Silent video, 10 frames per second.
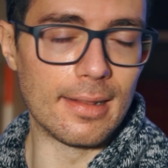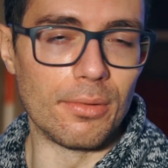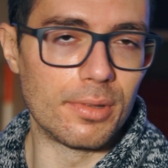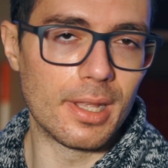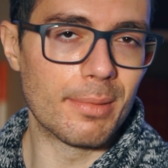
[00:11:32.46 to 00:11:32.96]
da
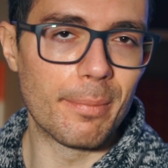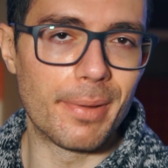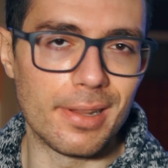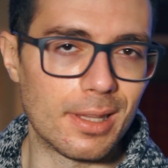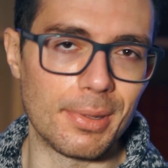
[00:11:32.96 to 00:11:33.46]
un tema
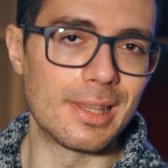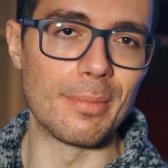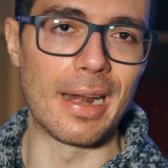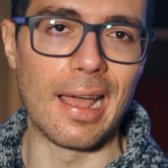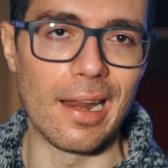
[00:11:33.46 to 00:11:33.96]
apparentemente
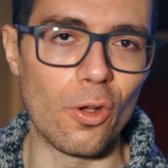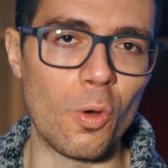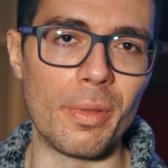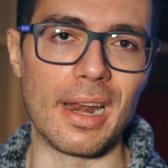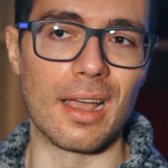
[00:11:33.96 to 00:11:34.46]
banale
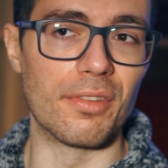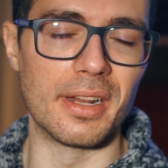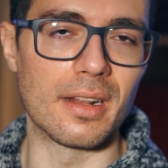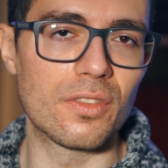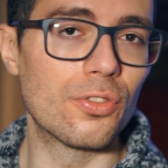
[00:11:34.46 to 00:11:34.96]
come la
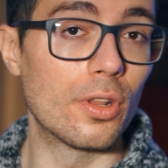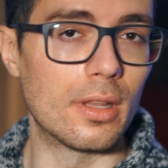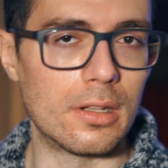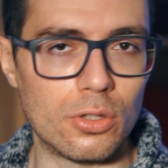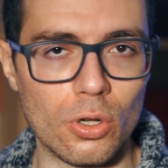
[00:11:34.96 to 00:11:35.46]
venerazione
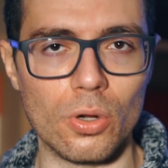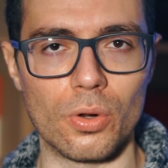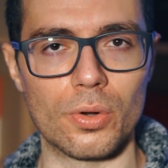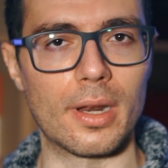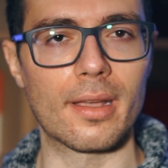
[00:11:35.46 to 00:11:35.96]
del
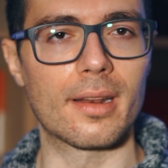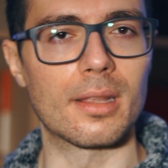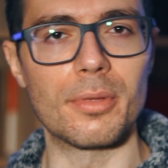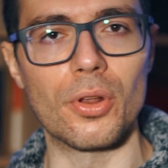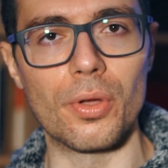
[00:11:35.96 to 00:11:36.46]
toro nella
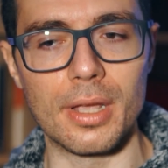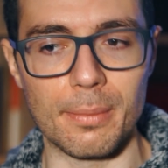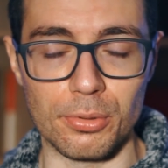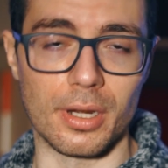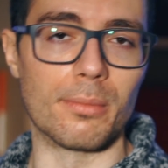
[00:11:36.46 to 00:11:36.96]
creta
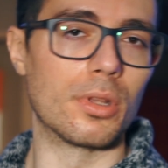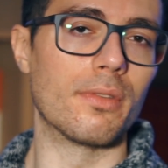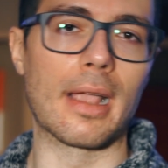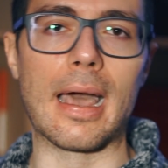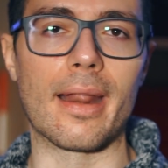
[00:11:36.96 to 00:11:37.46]
minoica potremmo
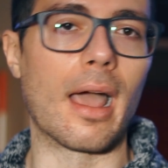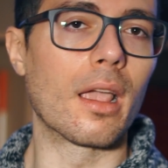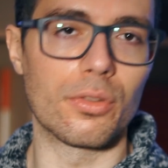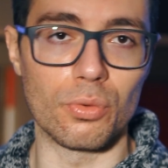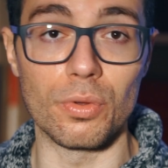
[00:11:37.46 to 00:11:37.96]
divagare
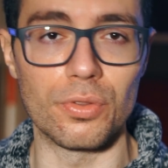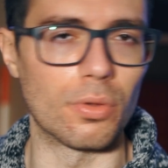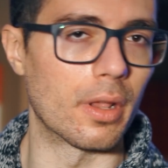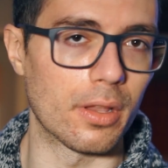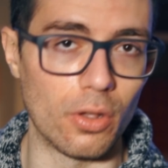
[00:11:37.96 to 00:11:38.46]
anche su
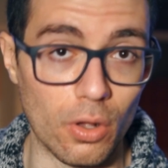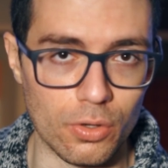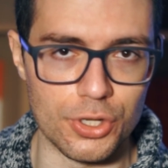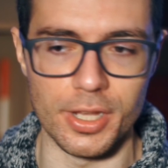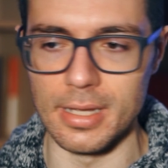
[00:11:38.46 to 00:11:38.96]
questioni
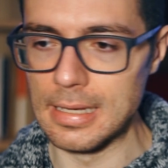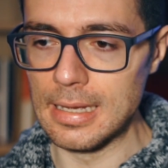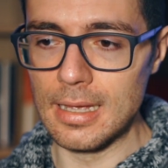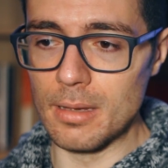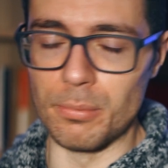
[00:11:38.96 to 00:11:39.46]
archeologiche
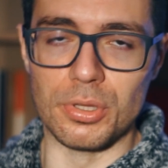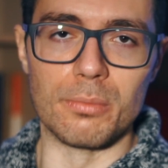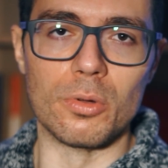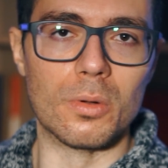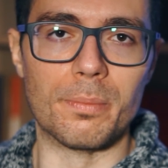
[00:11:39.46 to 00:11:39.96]

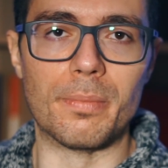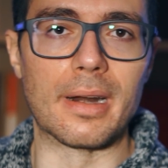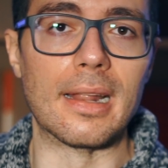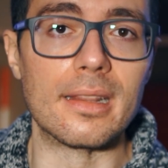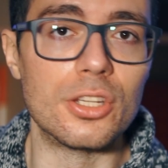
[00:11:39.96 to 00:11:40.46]
potremmo
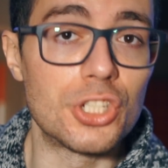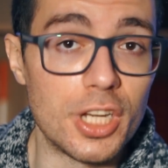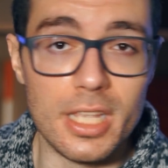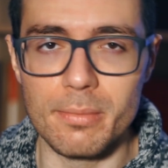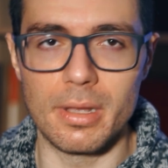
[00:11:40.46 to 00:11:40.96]
parlare di
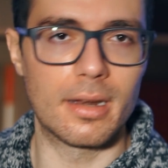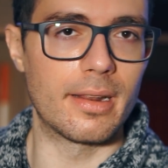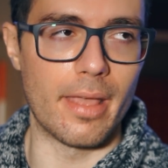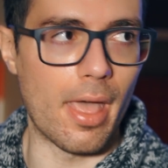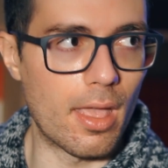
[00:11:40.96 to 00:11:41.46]
Schliemann,
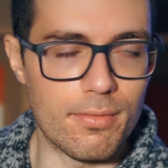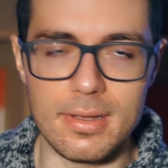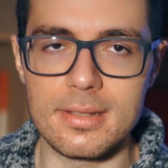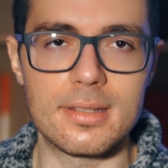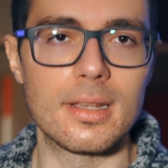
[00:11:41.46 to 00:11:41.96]

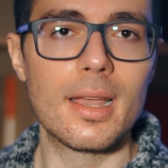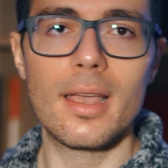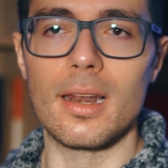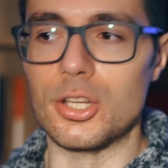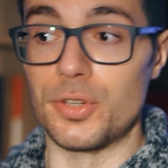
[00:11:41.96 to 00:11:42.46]
Evans,
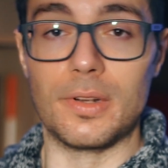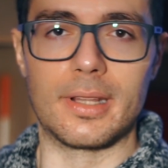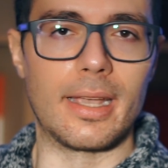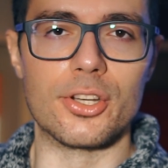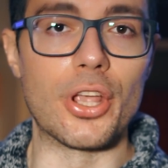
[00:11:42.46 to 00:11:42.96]
le
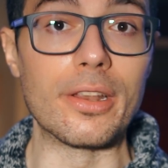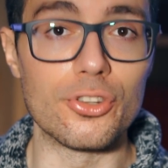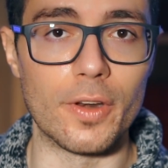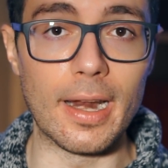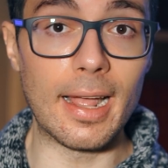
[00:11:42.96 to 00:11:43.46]
civiltà egee in
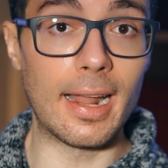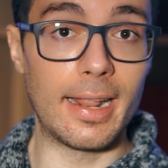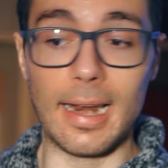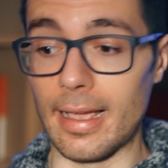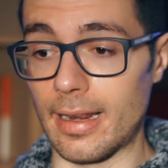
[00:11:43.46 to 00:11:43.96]

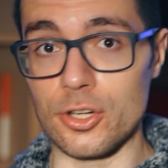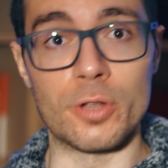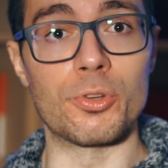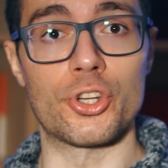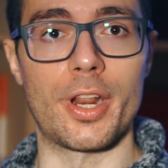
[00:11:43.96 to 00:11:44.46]
generale, la
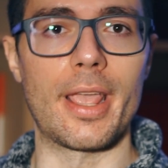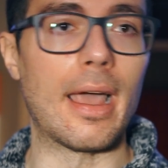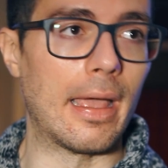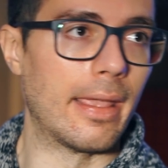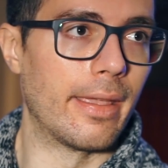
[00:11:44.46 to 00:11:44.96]
Grecia
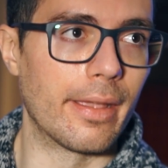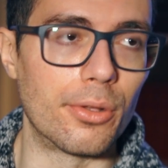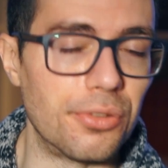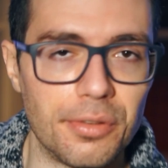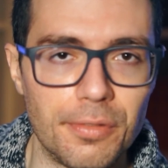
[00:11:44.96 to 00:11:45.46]
micenea e
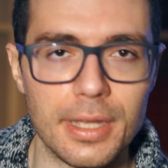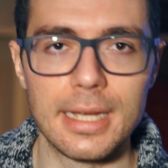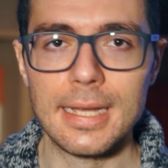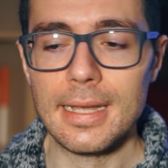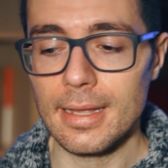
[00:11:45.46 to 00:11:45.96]
così via.
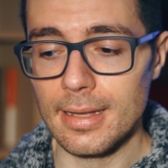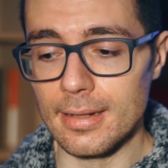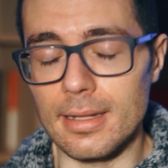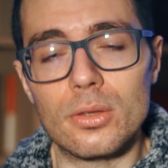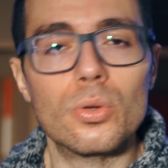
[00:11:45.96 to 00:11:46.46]

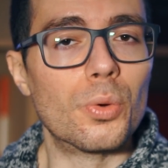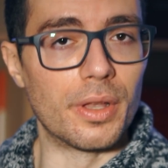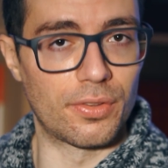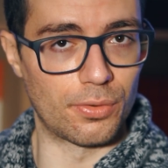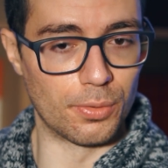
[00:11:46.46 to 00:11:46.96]
Detto
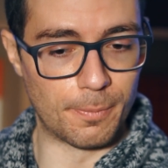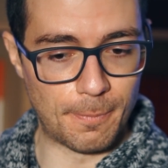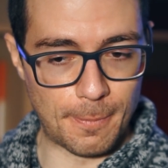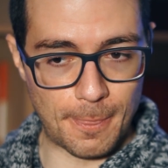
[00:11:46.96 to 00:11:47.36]
questo,